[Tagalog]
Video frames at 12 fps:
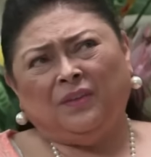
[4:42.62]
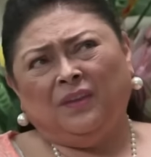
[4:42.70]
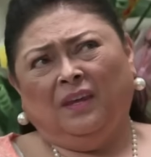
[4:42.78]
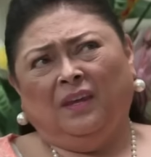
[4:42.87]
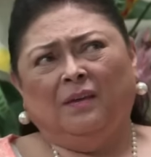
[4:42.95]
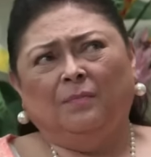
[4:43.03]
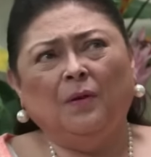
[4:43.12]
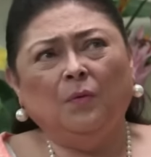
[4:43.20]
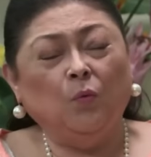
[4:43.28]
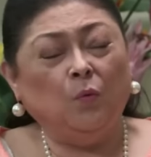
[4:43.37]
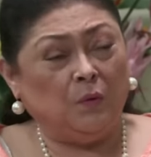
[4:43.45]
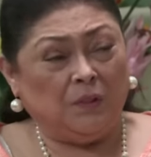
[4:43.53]
think?
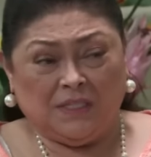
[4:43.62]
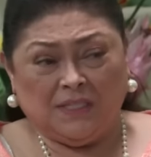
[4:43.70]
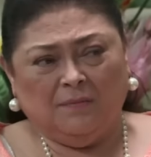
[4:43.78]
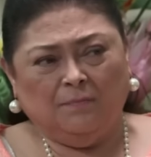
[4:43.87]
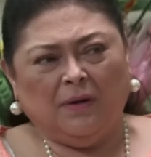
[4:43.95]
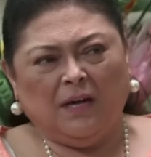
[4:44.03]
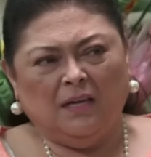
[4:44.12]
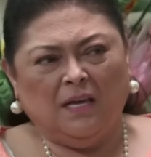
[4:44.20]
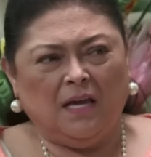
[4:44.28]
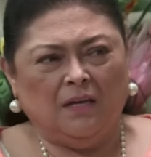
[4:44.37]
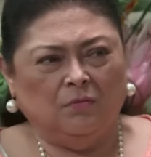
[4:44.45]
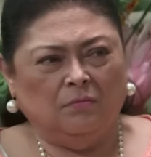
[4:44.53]
Mag-worsen pa
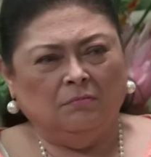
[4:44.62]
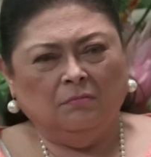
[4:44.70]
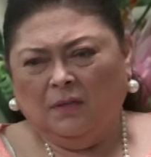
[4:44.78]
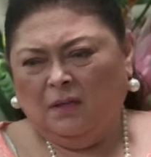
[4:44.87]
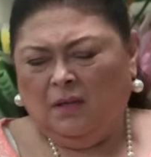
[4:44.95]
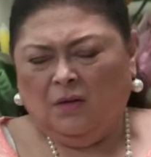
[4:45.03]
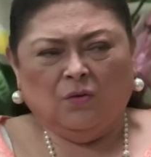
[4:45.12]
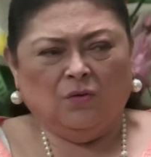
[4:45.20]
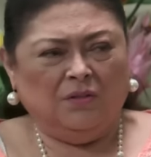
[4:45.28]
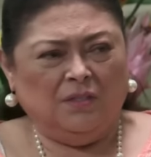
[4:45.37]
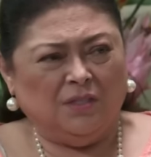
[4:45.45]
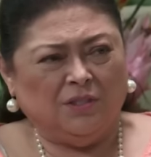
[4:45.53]
kaya yung
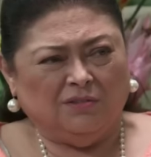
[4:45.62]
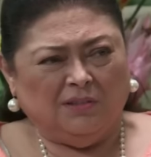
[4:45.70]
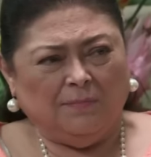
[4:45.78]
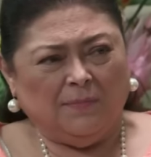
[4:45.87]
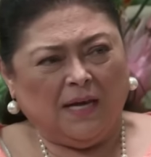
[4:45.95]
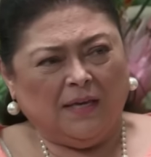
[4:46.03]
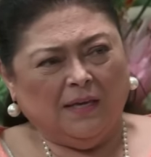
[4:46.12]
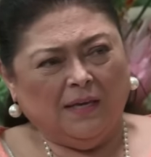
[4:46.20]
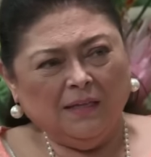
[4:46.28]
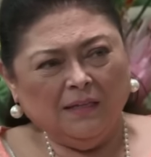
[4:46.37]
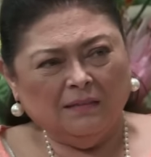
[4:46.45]
condition ni Maya?